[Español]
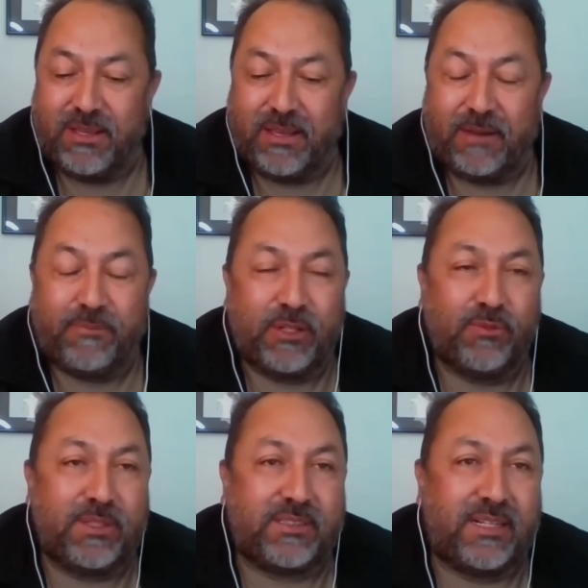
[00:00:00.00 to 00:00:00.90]
Alfredo
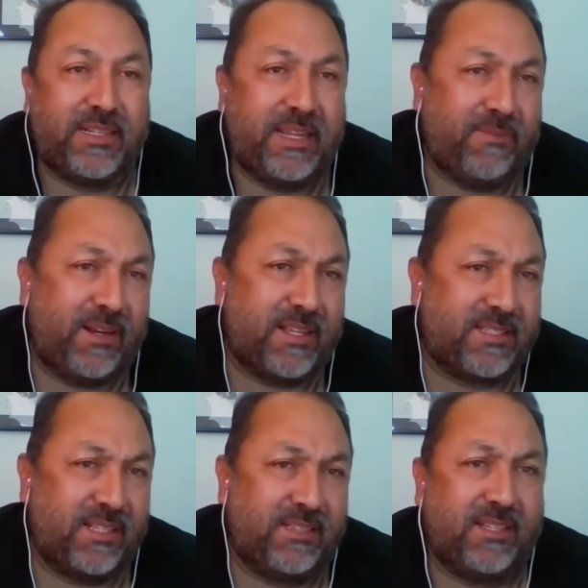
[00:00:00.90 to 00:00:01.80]
Beltrán Leiva en la
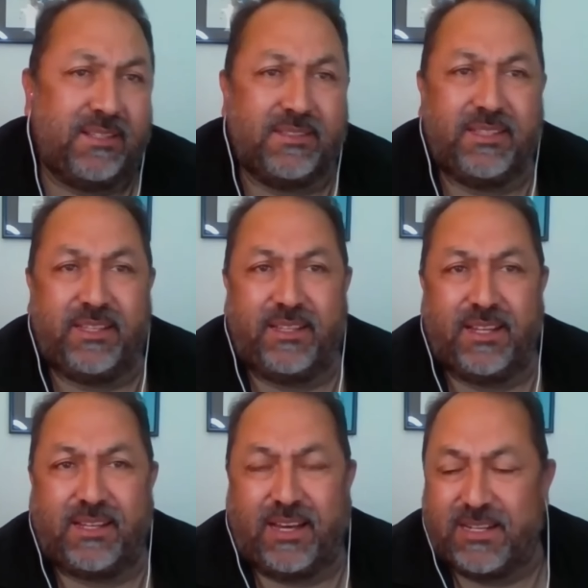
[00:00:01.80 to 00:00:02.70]
celda de
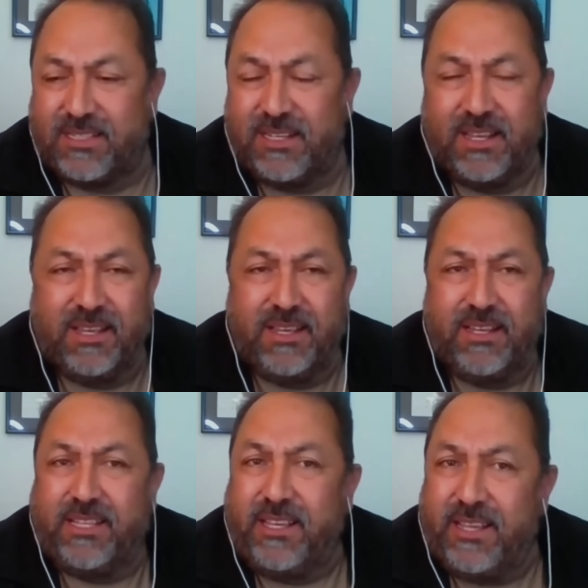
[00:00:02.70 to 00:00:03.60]
la cárcel,
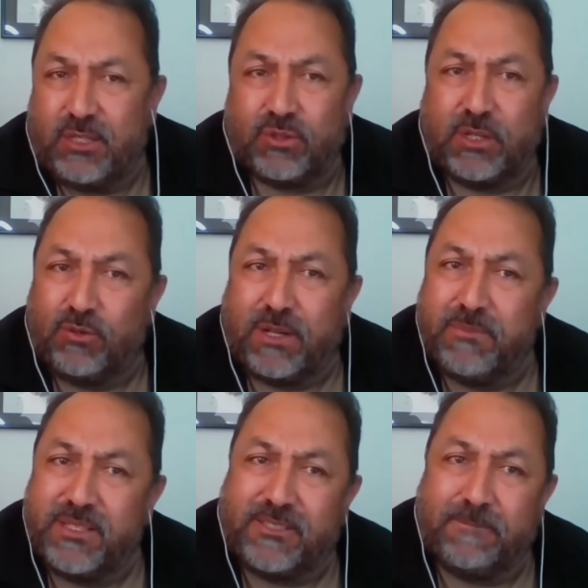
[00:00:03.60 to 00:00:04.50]
y de eso
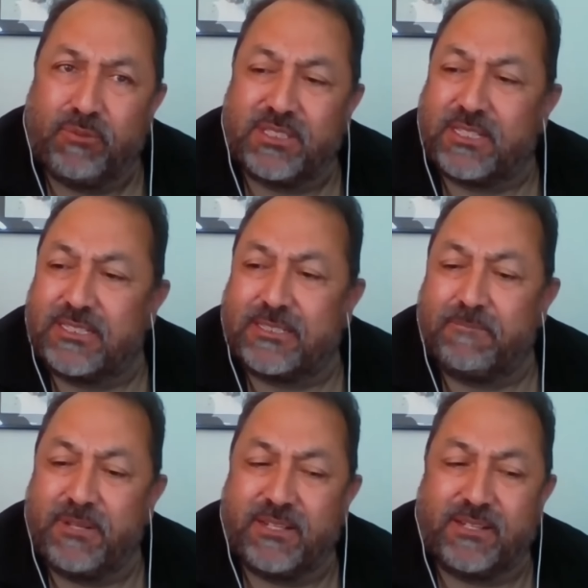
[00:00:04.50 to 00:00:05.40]
seguramente puede estarse
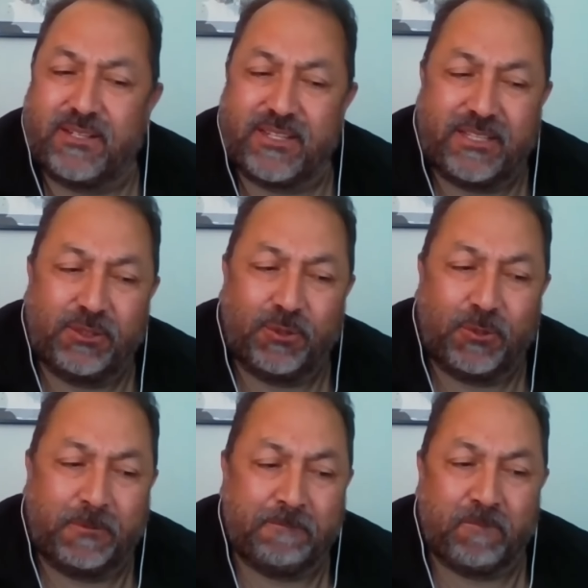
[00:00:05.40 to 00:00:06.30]
también
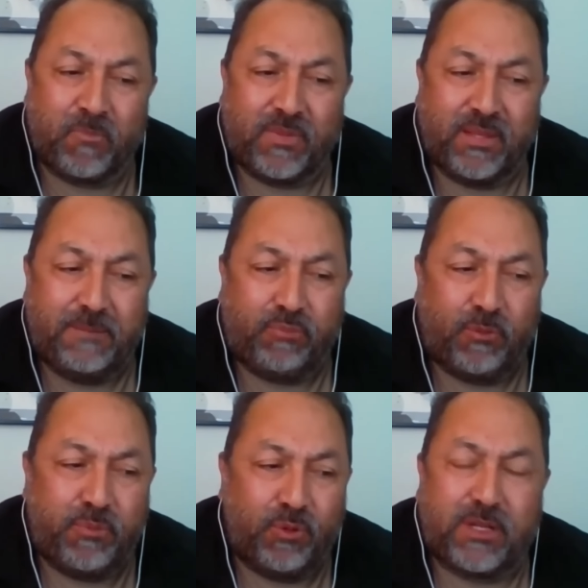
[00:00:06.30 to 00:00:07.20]
riendo el
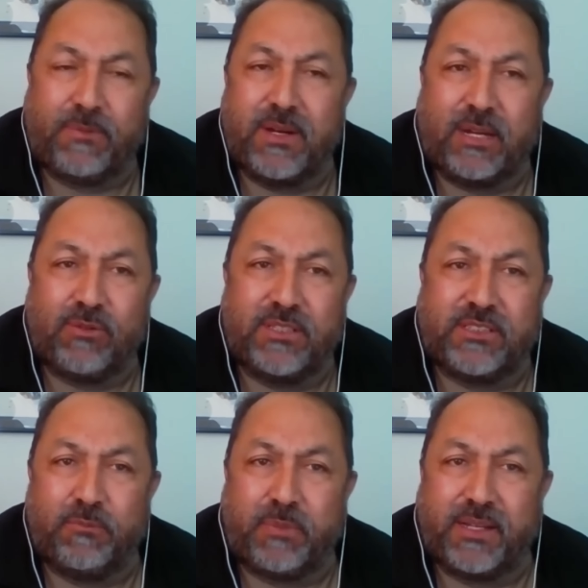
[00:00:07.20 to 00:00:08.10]
propio Rafael Caro
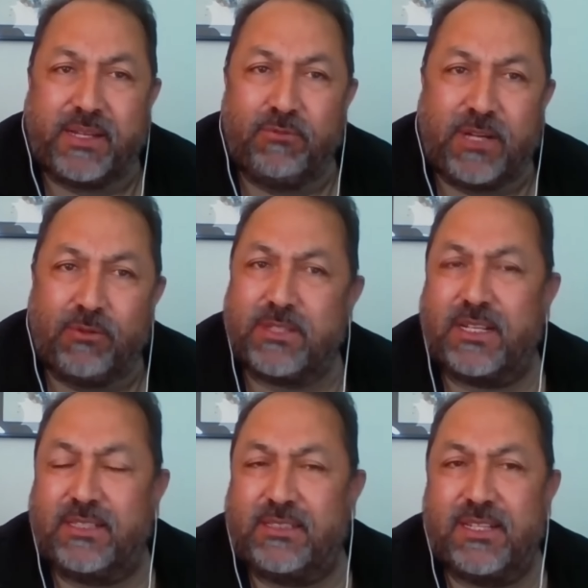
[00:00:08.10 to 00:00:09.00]
Quintero para que nunca lo
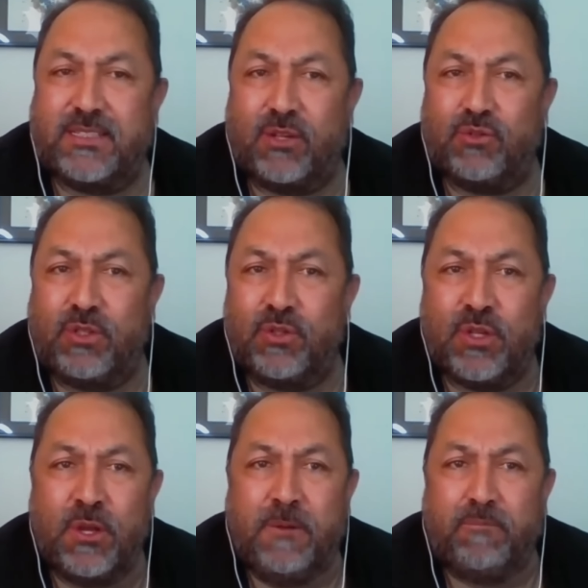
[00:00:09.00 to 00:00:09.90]
extraditen en Estados
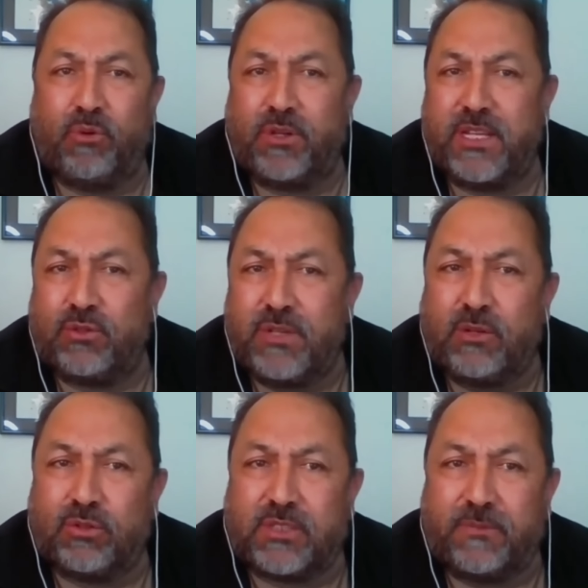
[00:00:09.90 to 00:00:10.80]
Unidos, porque son
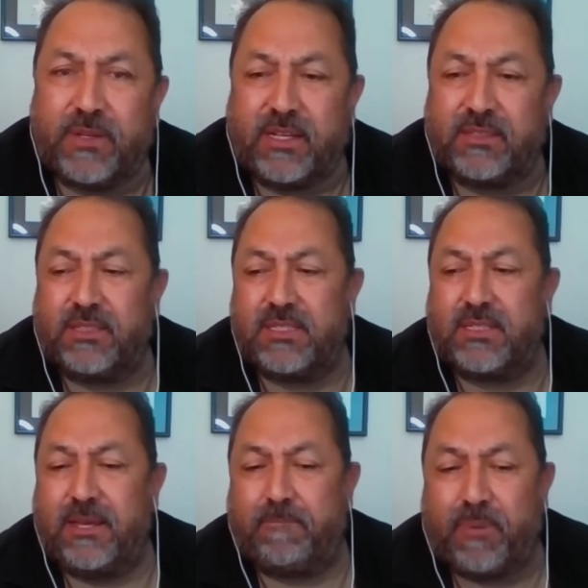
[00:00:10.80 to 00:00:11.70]
narcotraficantes
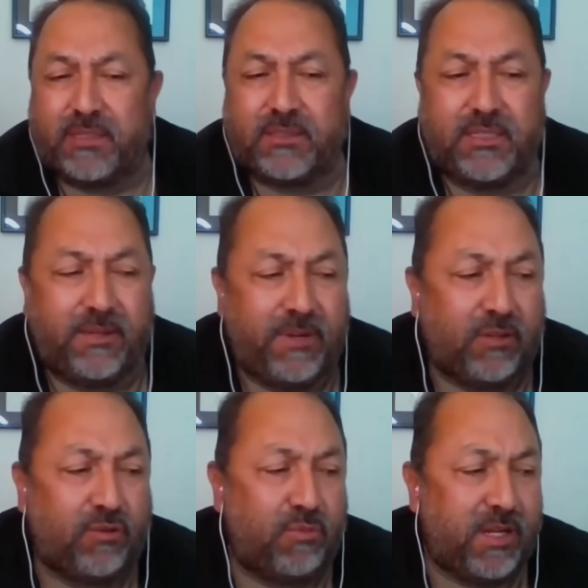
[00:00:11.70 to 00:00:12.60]
que aparte de haber
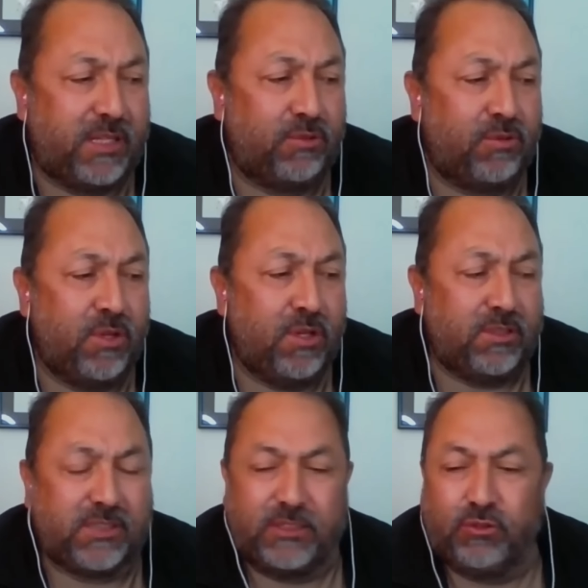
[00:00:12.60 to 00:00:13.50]
acumulado
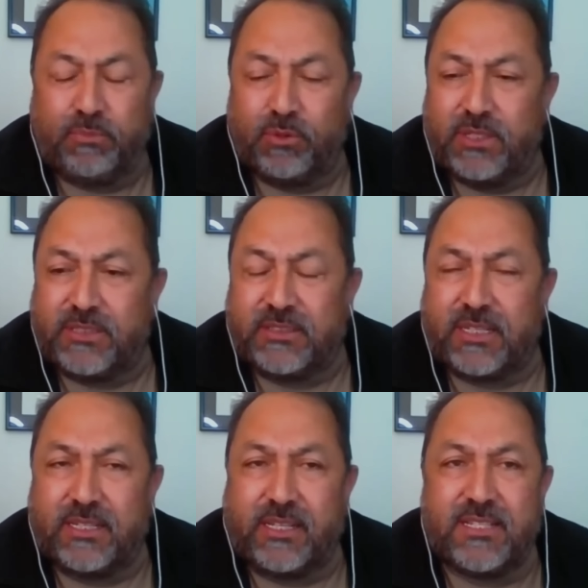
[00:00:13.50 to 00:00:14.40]
tanto poder,
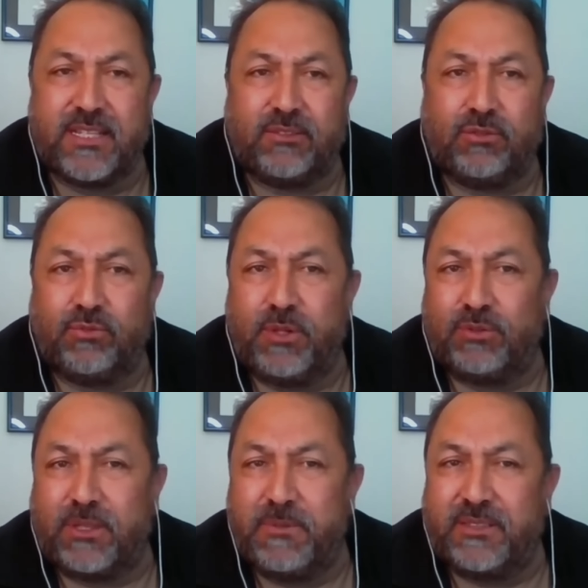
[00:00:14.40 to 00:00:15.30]
tanta riqueza,
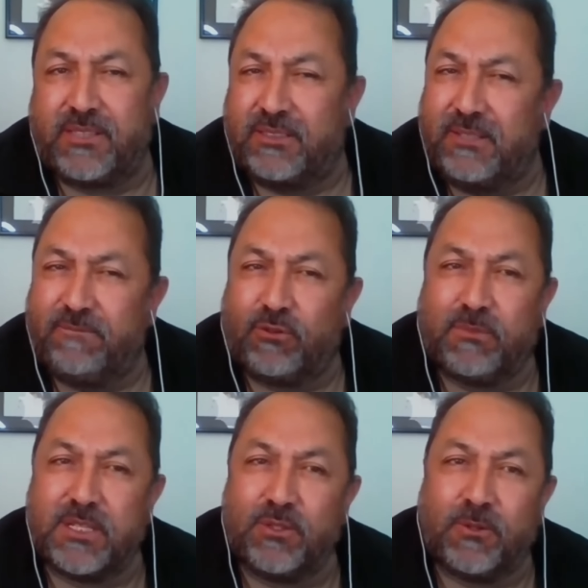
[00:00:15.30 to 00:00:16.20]
tuvieron también tanta
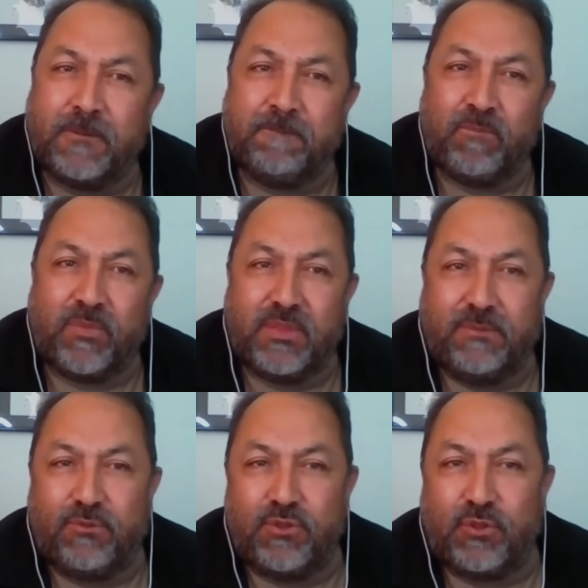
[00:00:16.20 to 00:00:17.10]
información de
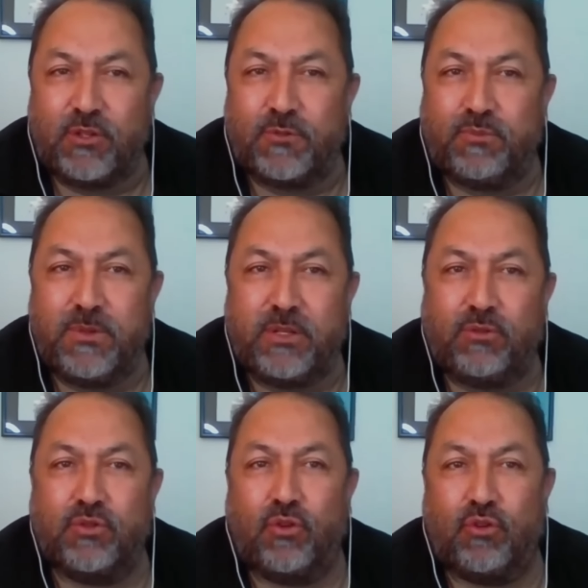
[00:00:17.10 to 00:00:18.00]
funcionarios
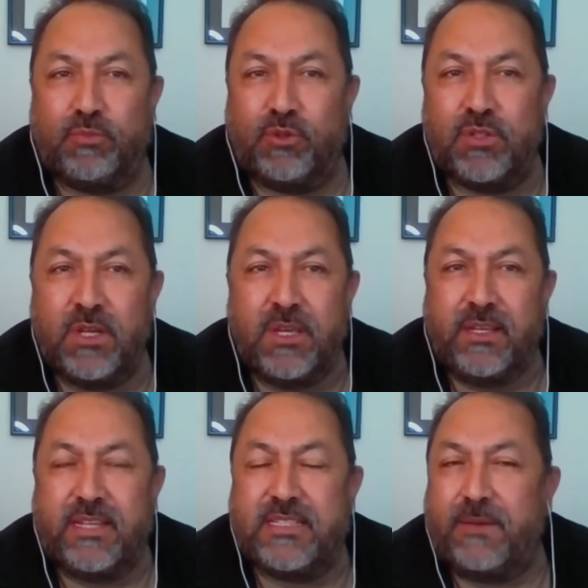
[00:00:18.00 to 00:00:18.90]
públicos corruptos
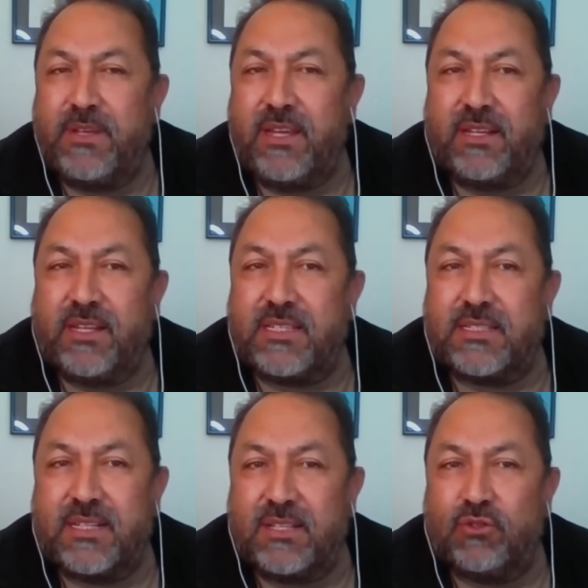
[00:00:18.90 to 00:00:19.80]
que sabían que
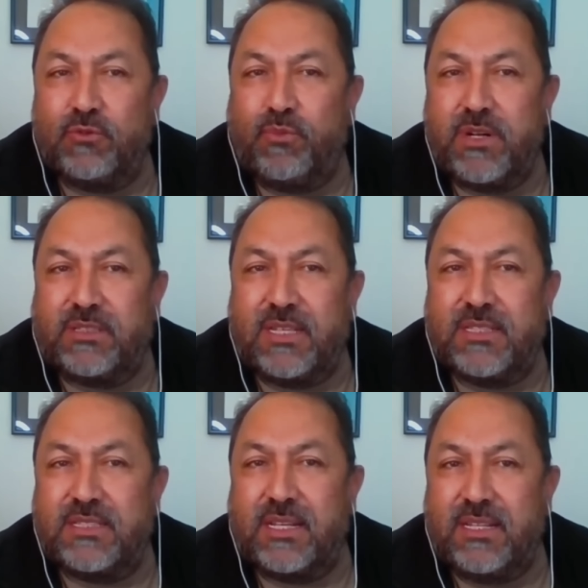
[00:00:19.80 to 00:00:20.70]
esas eran sus puertas
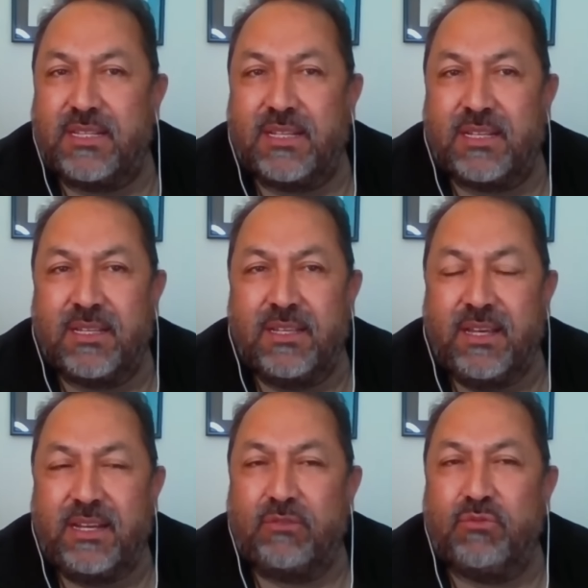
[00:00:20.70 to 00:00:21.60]
de salida
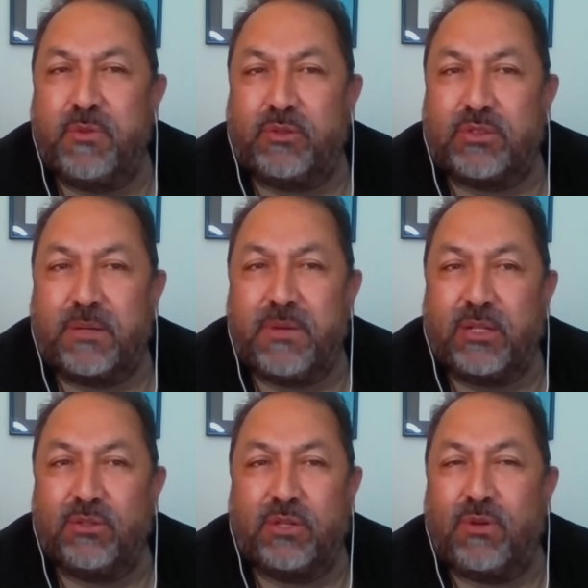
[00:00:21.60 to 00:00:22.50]
en algún momento
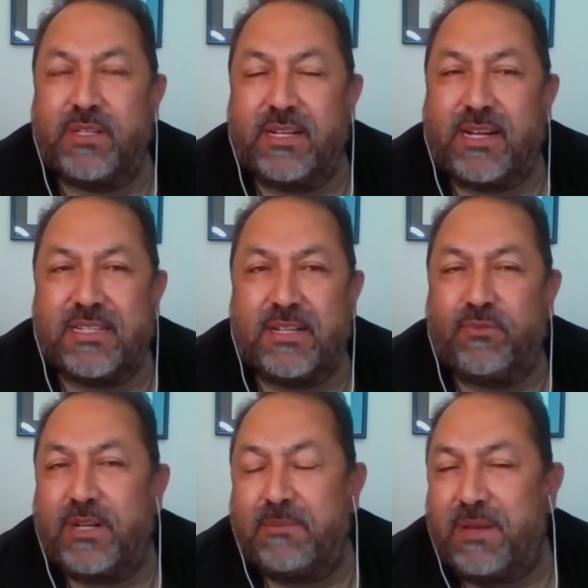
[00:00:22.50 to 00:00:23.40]
determinado de cualquier cárcel
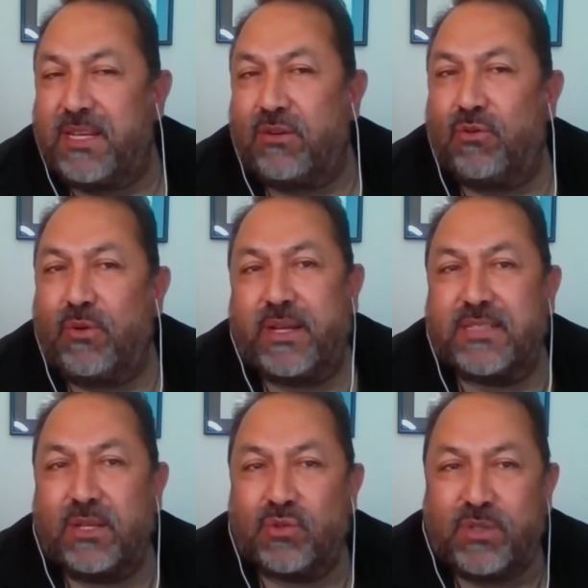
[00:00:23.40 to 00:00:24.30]
fuera en México o en
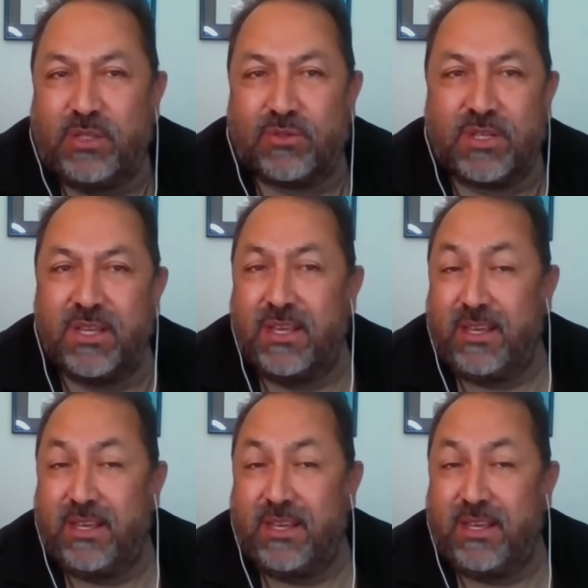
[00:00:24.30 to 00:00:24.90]
Estados Unidos.